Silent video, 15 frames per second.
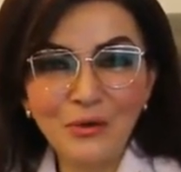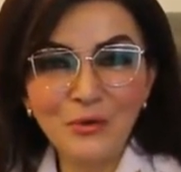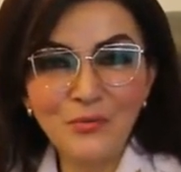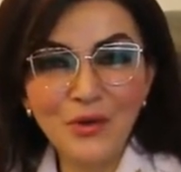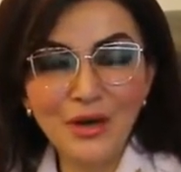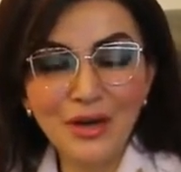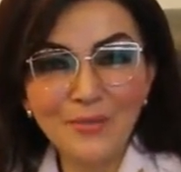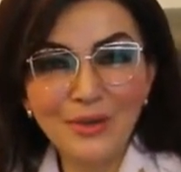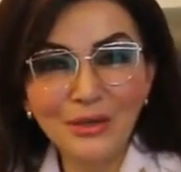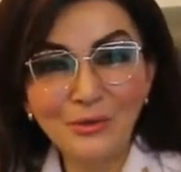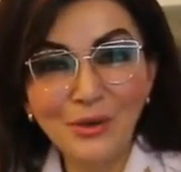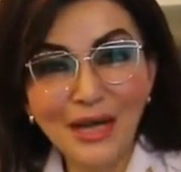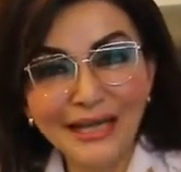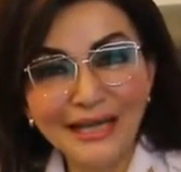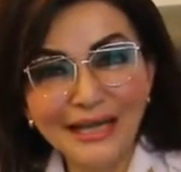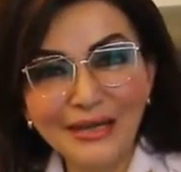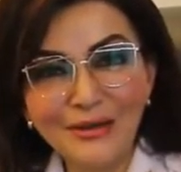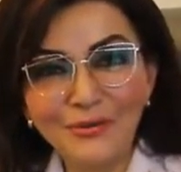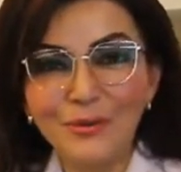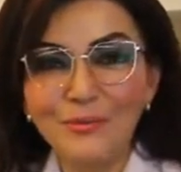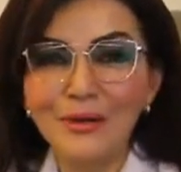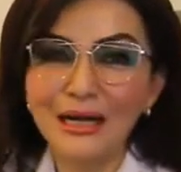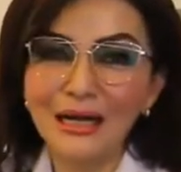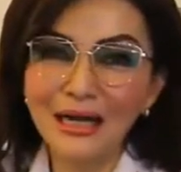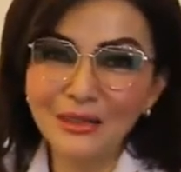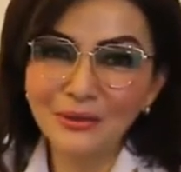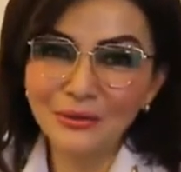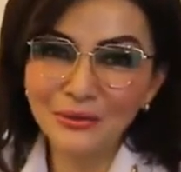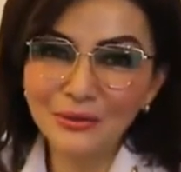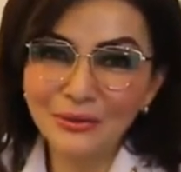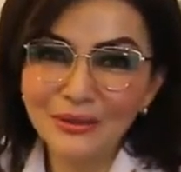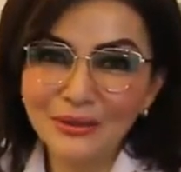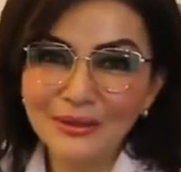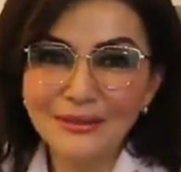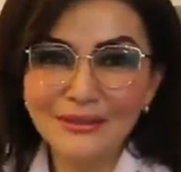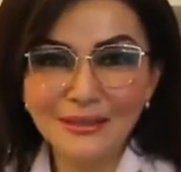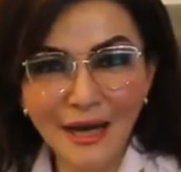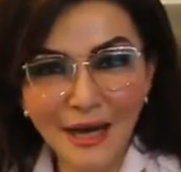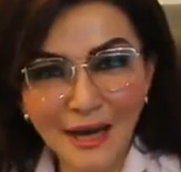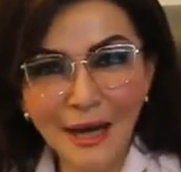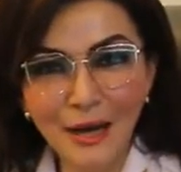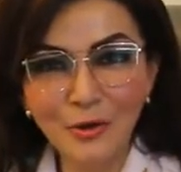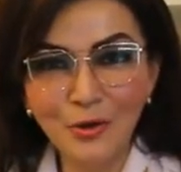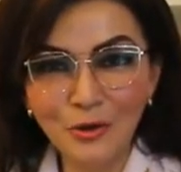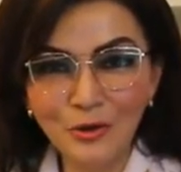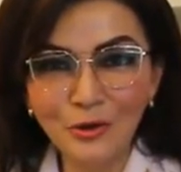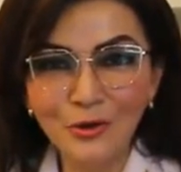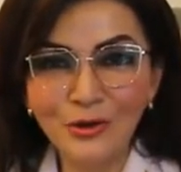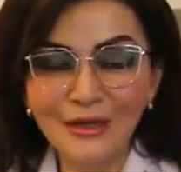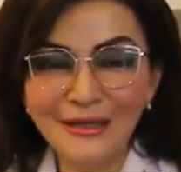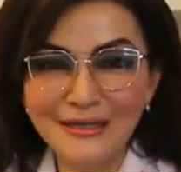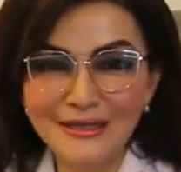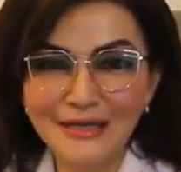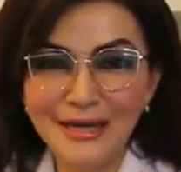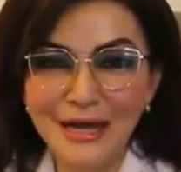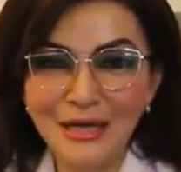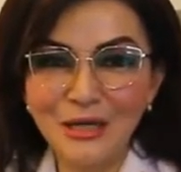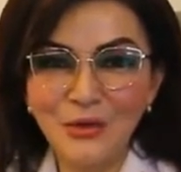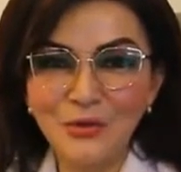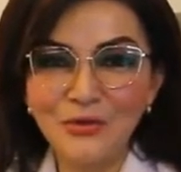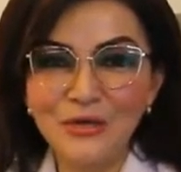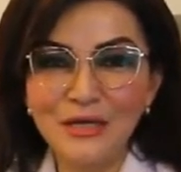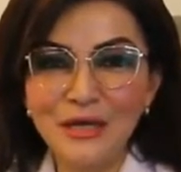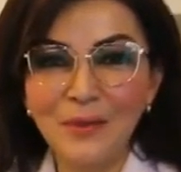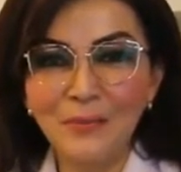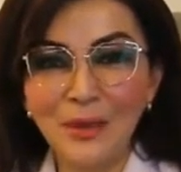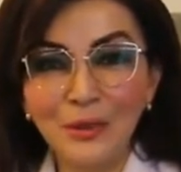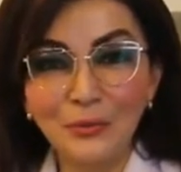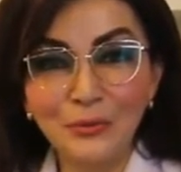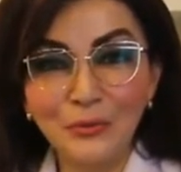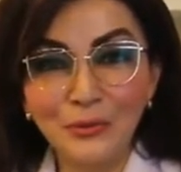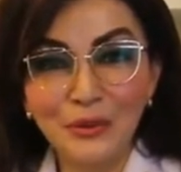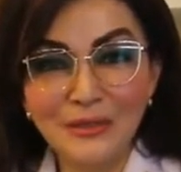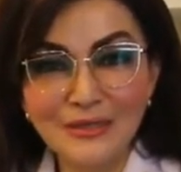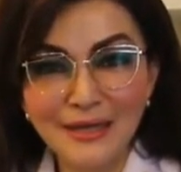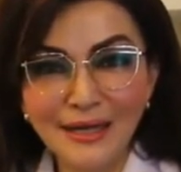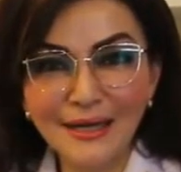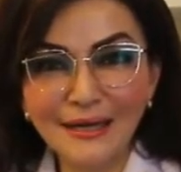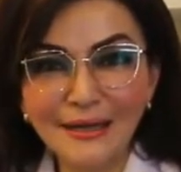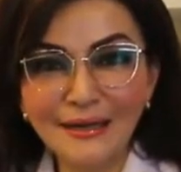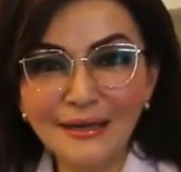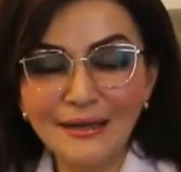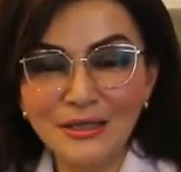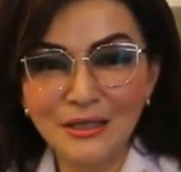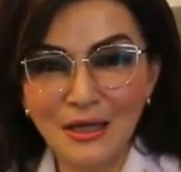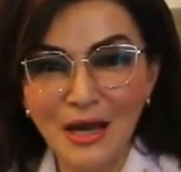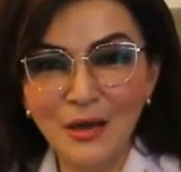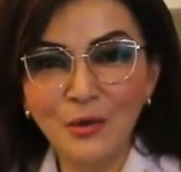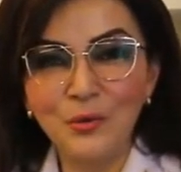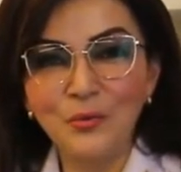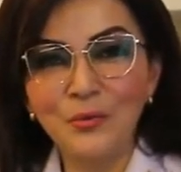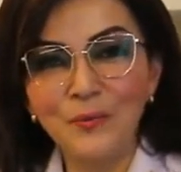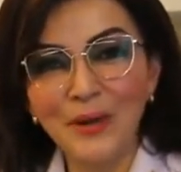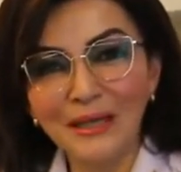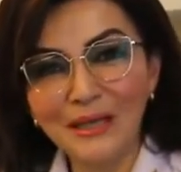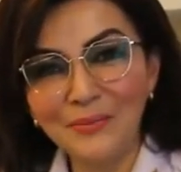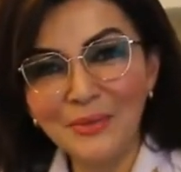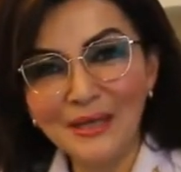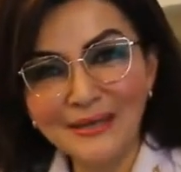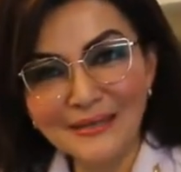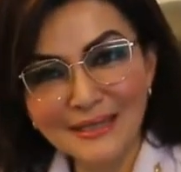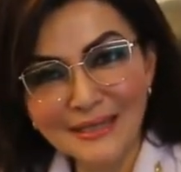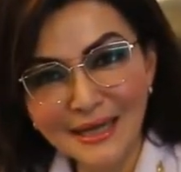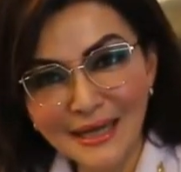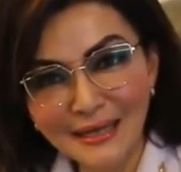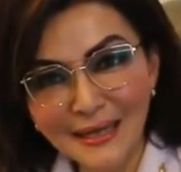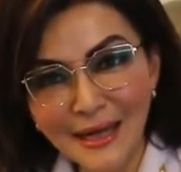Fokus menjabat sebagai Bupati Minahasa Selatan Kristiani Eugenia juga tak luput memperhatikan penampilannya.